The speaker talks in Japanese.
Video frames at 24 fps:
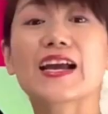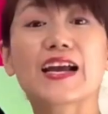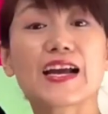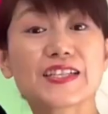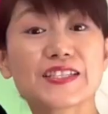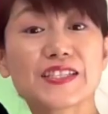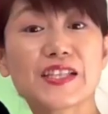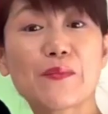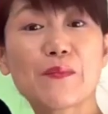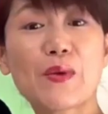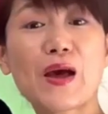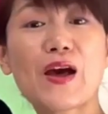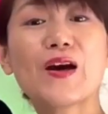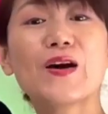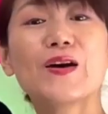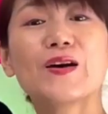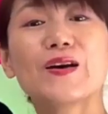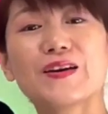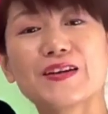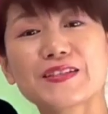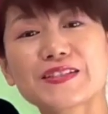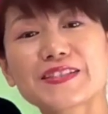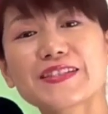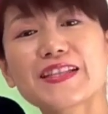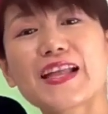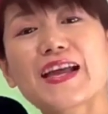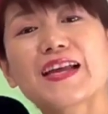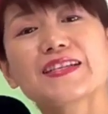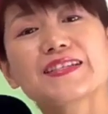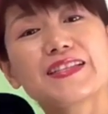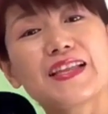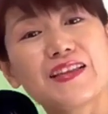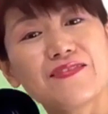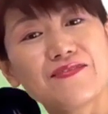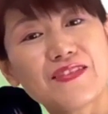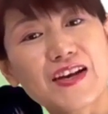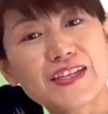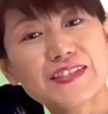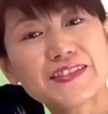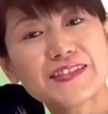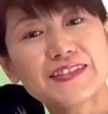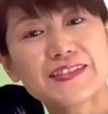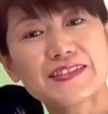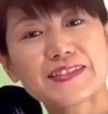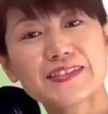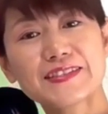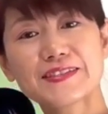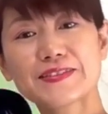風玉をお伝えしています
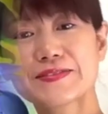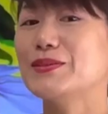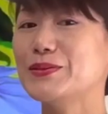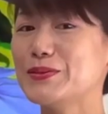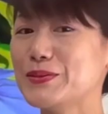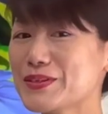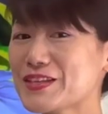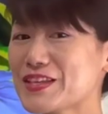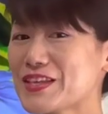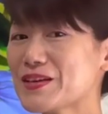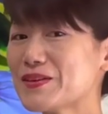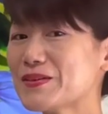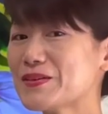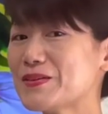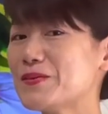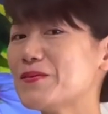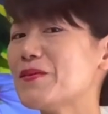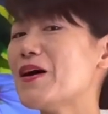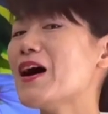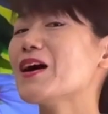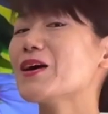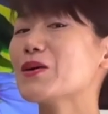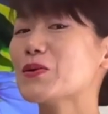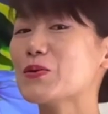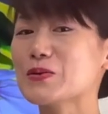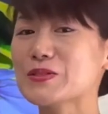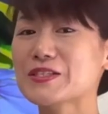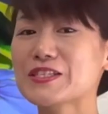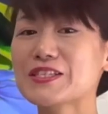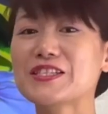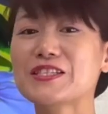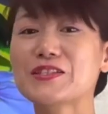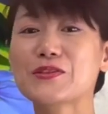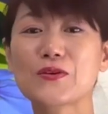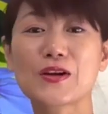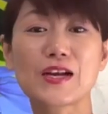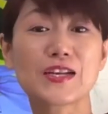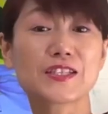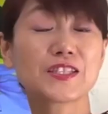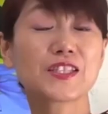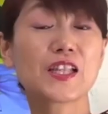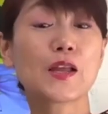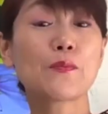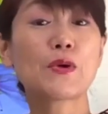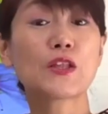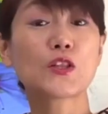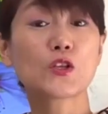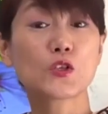運気予報はご自身の風
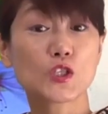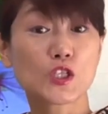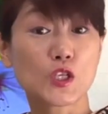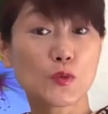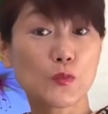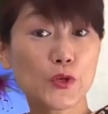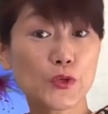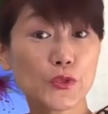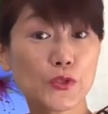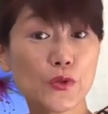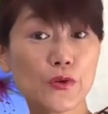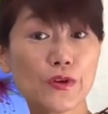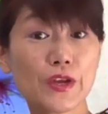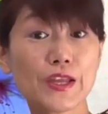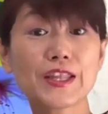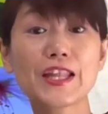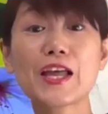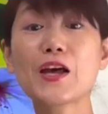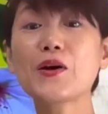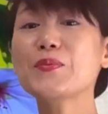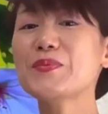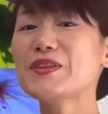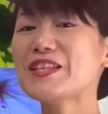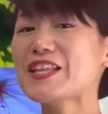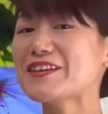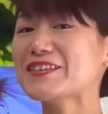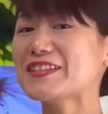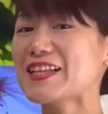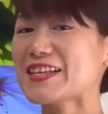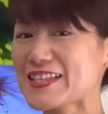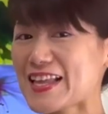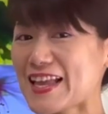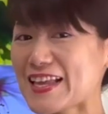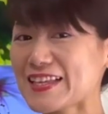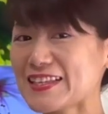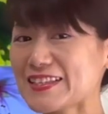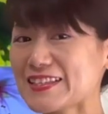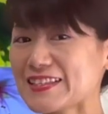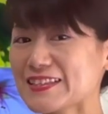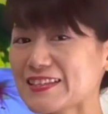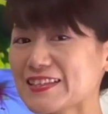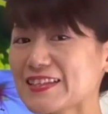玉の下1桁を見てください